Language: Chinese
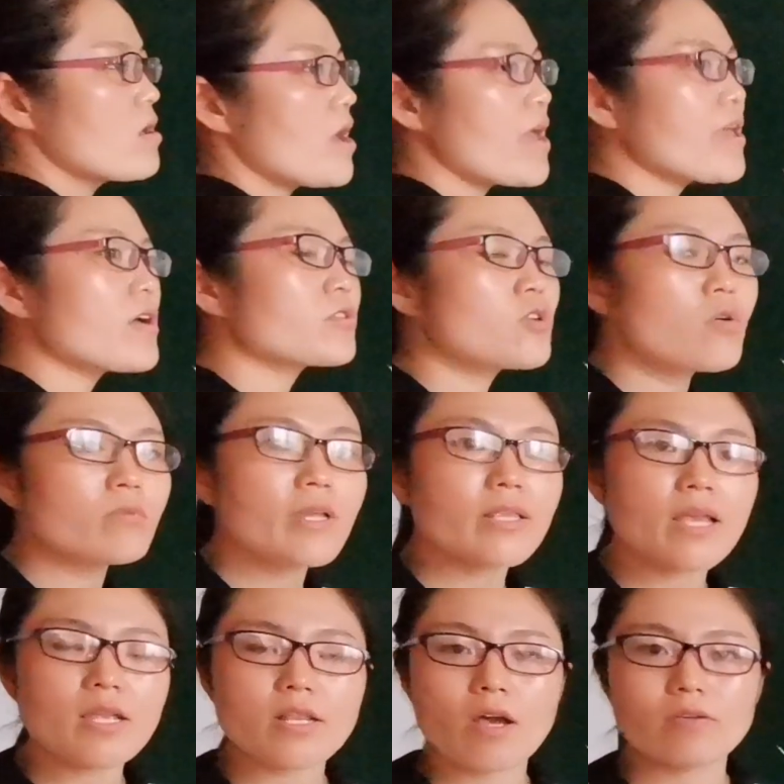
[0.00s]
哎要重叠
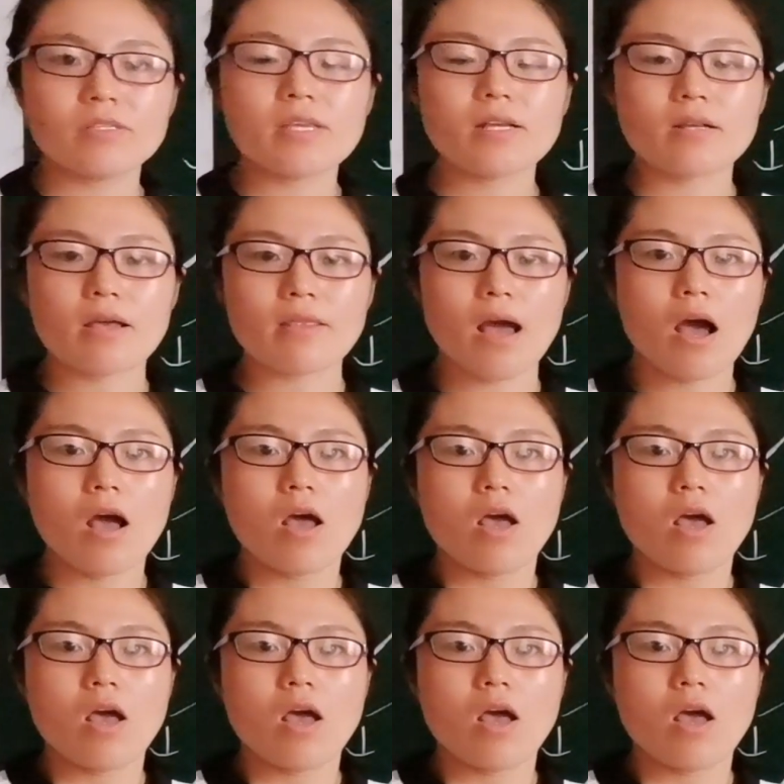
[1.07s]
在一条线上的。